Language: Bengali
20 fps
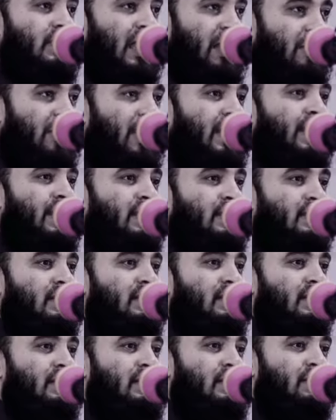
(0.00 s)
খাইবেন
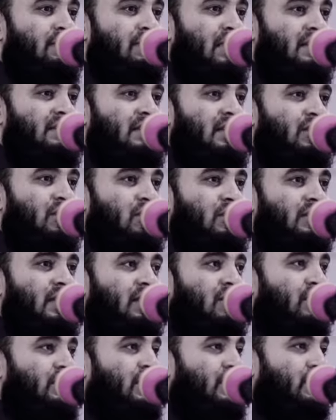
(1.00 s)
মাছের
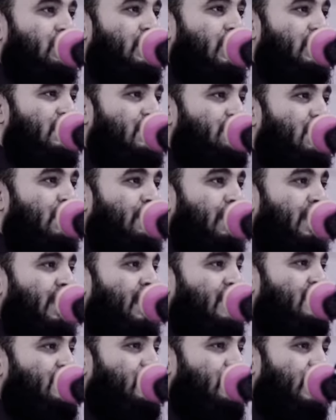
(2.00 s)
কলিজার কথা শুনে জিব্বে
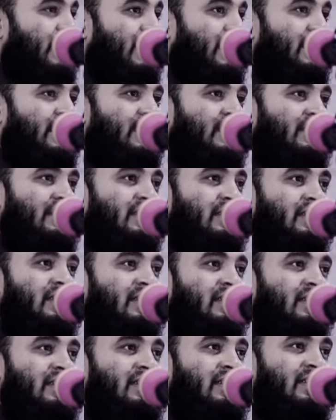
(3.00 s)
পানি আসছে না কেন
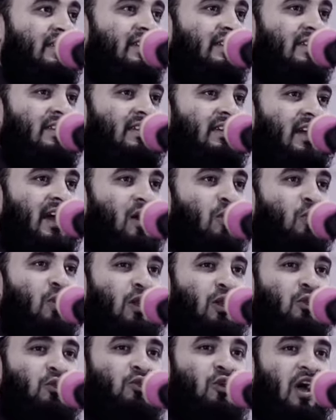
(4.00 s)

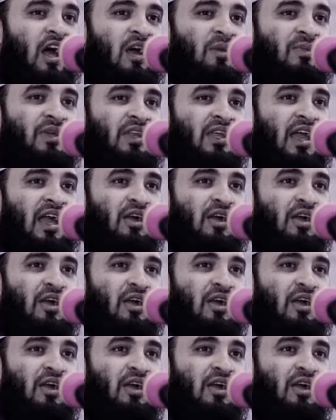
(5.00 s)
আউয়ালু তো আমিন